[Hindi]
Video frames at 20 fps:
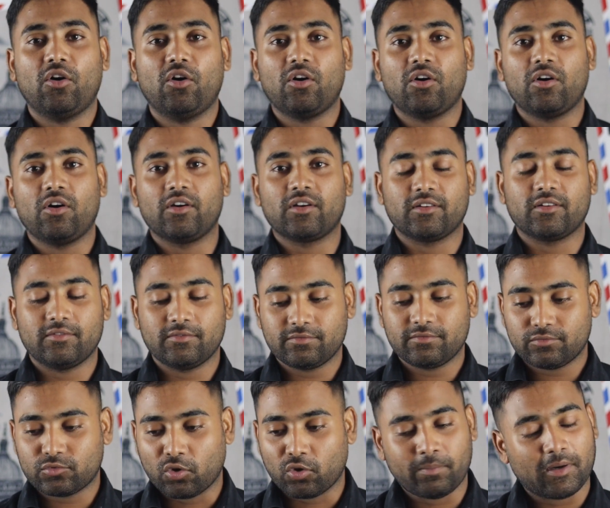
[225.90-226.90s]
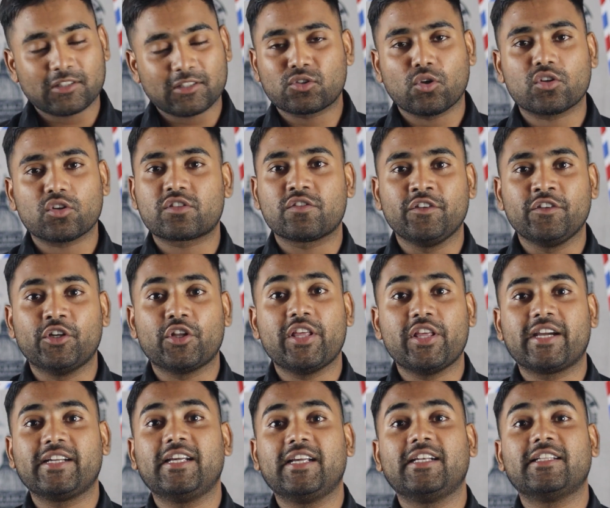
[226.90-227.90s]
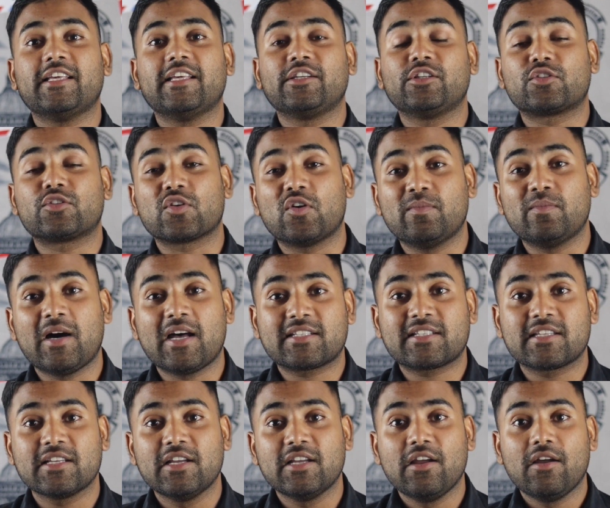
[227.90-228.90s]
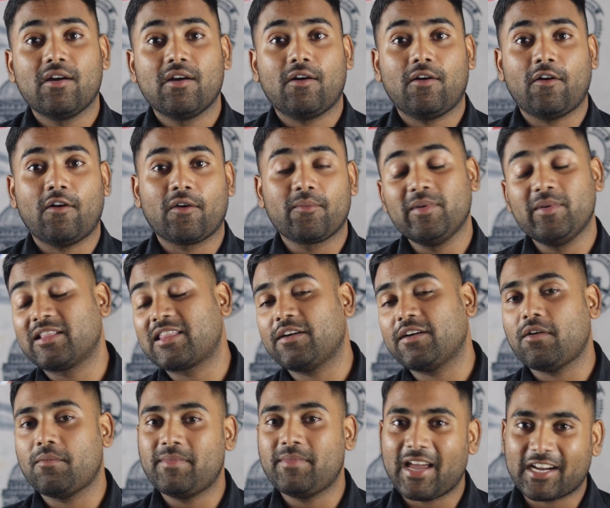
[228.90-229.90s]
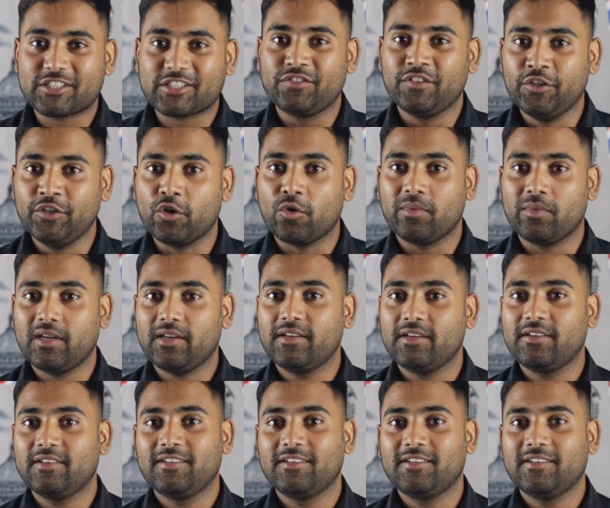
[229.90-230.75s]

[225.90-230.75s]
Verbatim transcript: और तो बस दोस्त वीडियो देखने के लिए थैंक यू सो मच और मिलते हैं हम नेक्स्ट वीडियो में